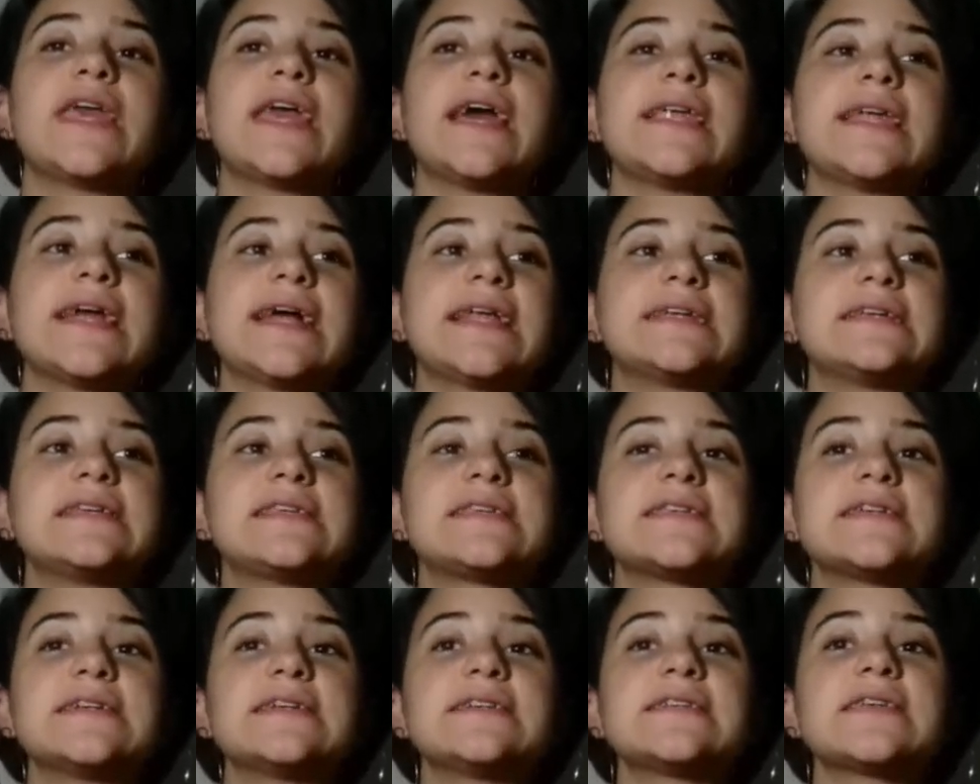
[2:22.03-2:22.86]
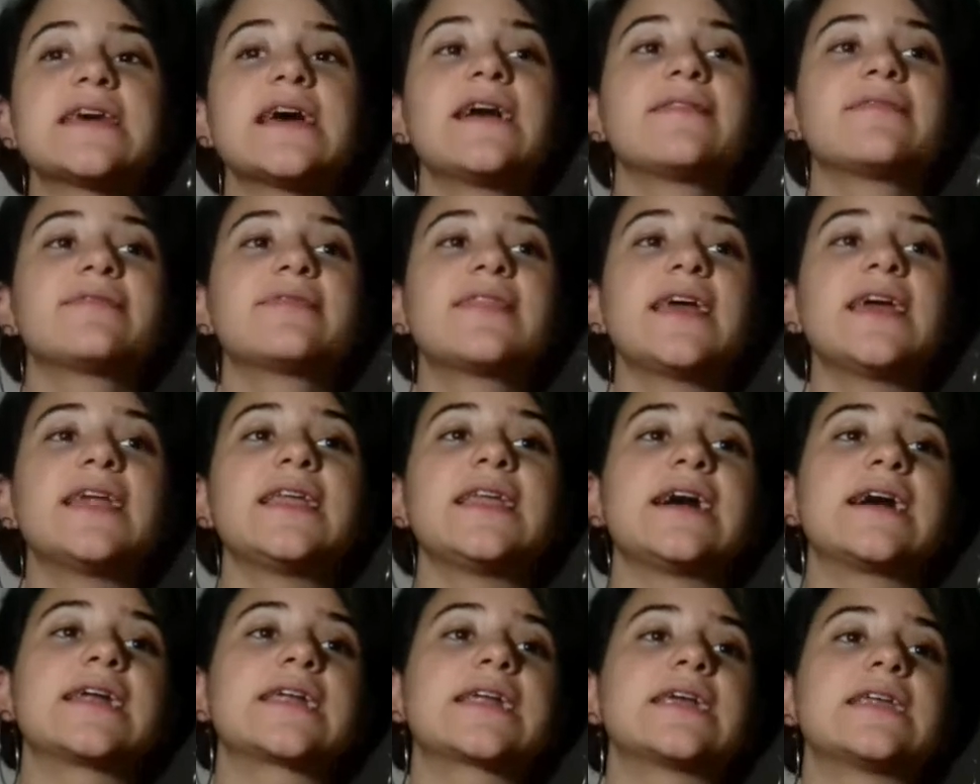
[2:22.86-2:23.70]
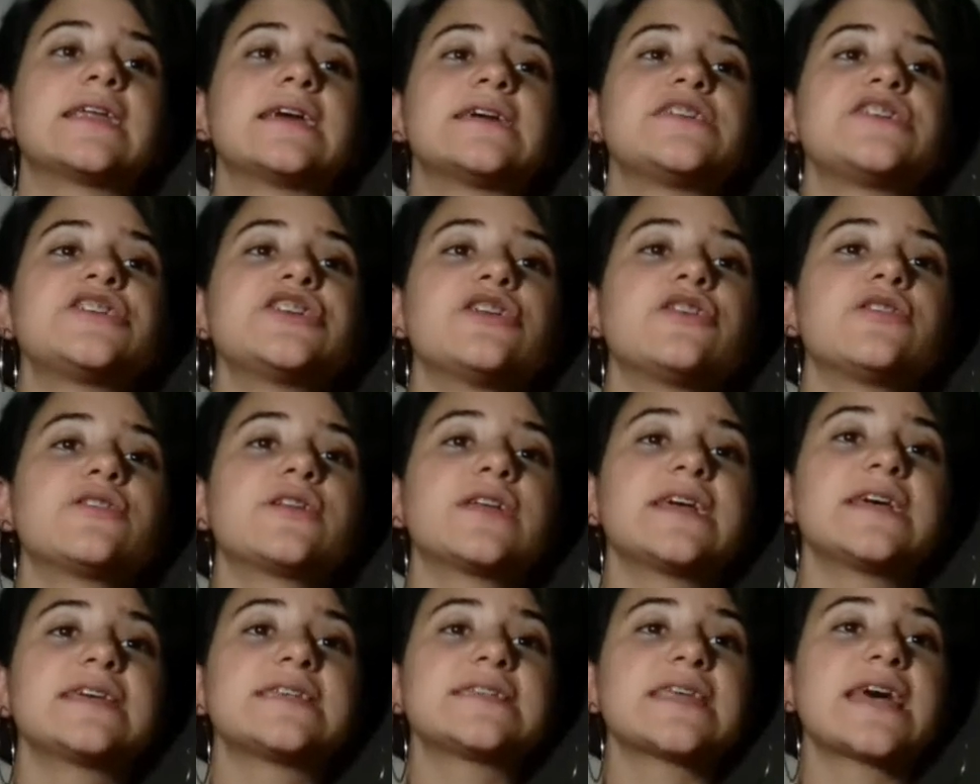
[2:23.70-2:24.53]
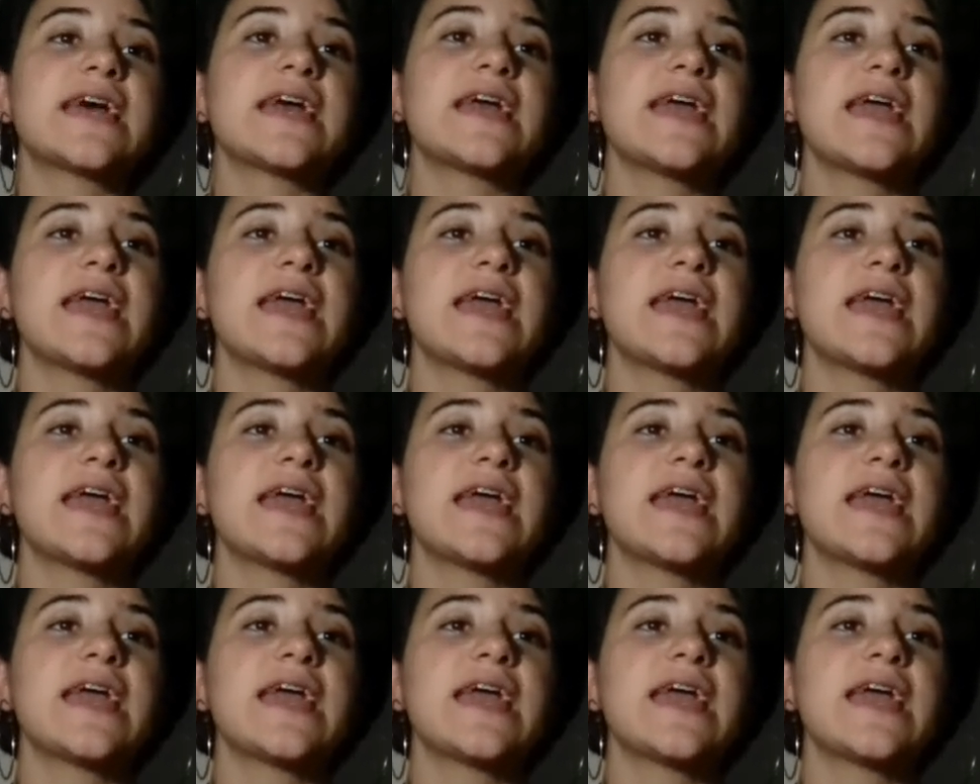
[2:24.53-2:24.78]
y análisis de las relaciones